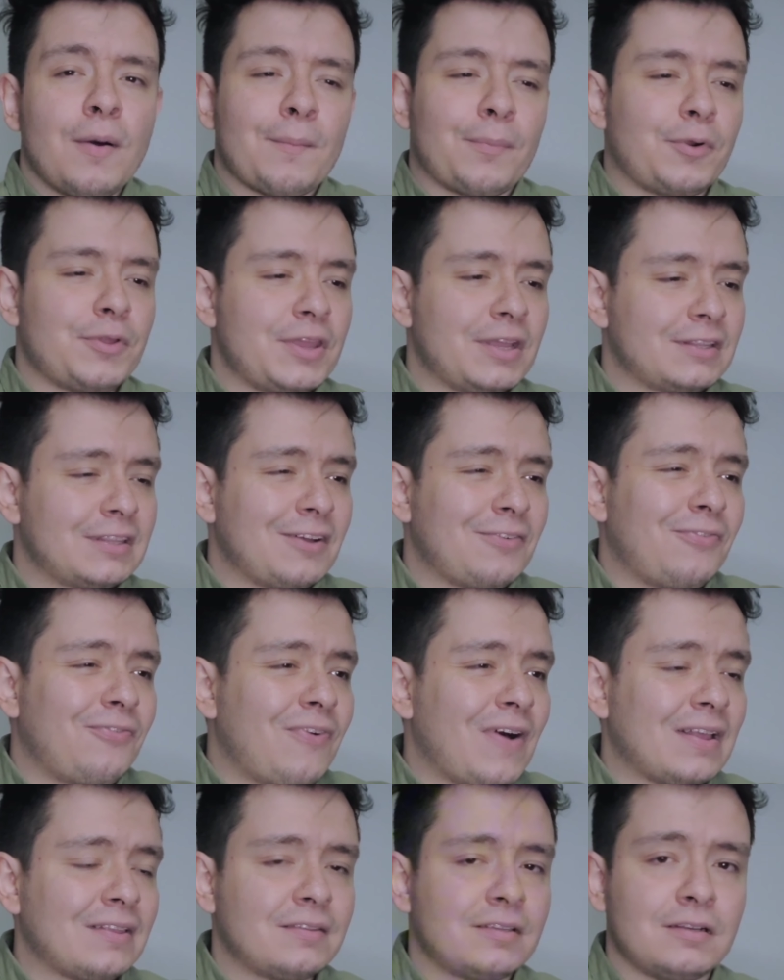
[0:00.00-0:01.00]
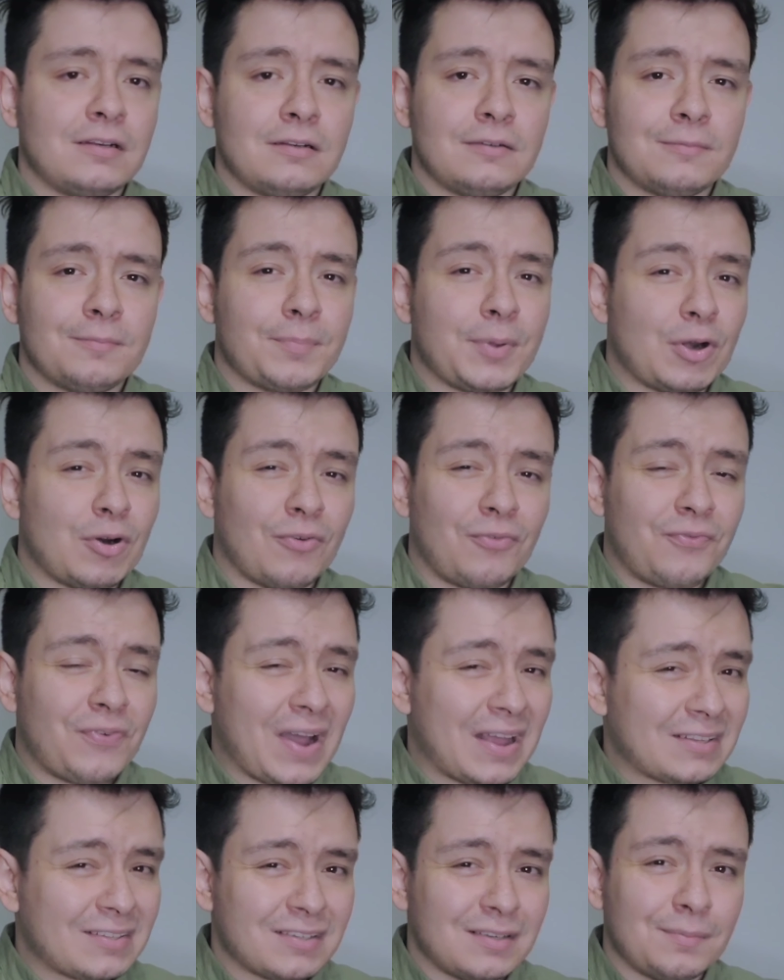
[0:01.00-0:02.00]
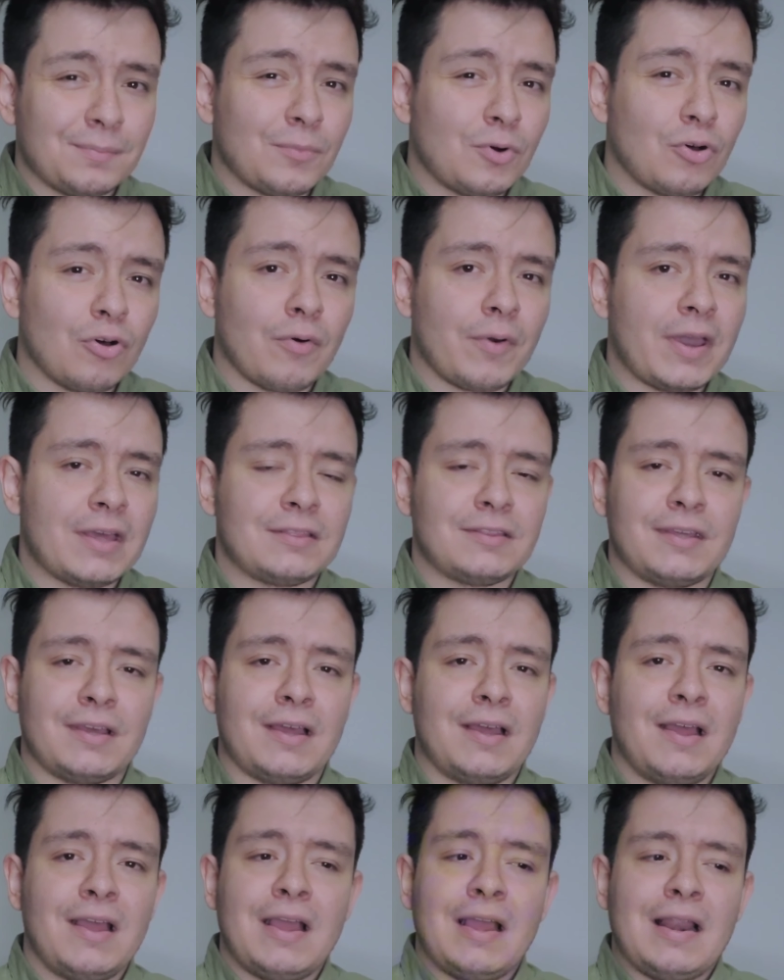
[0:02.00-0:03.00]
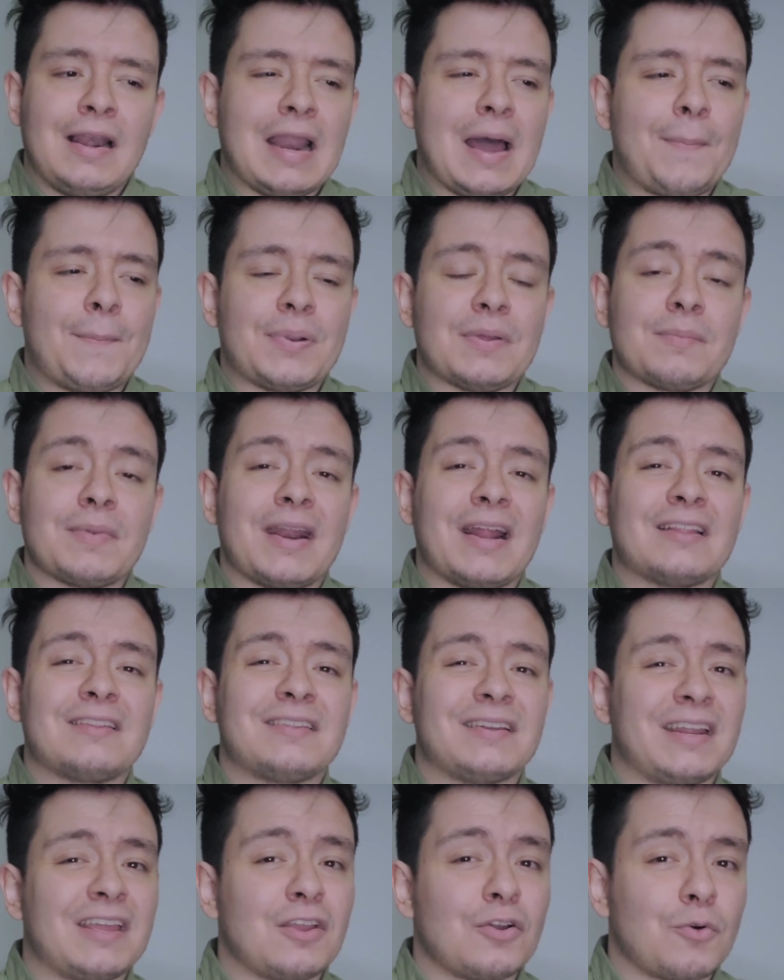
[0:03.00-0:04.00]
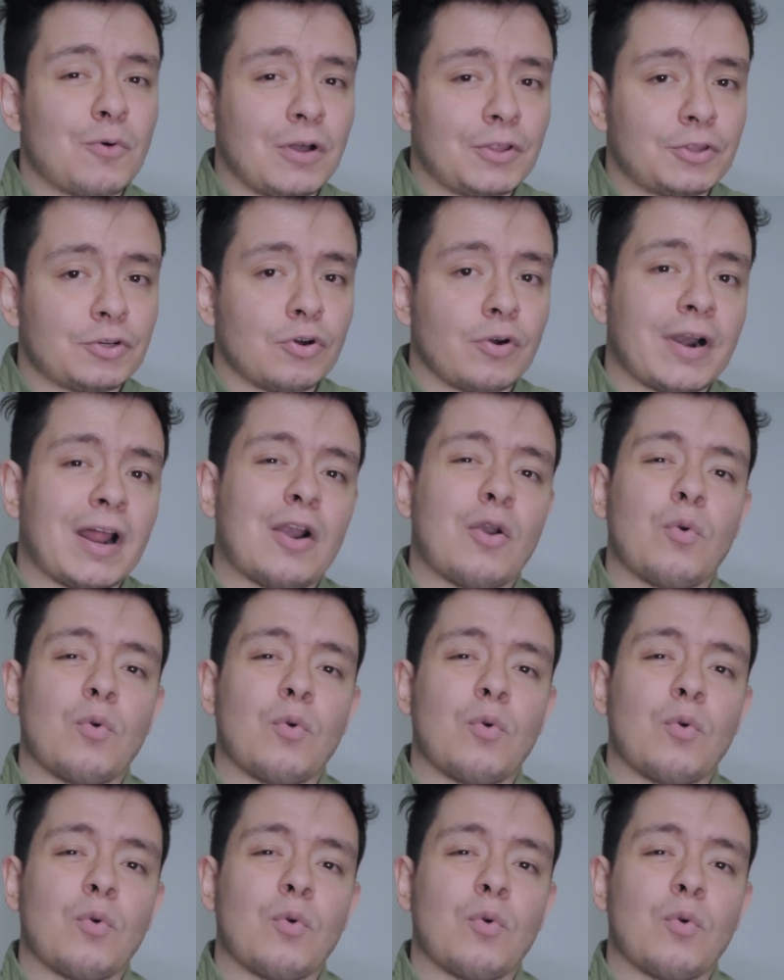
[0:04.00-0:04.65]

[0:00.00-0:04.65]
Proyecta fácil, pero fácil, modo bestia, las primeras 3 y 4 horas.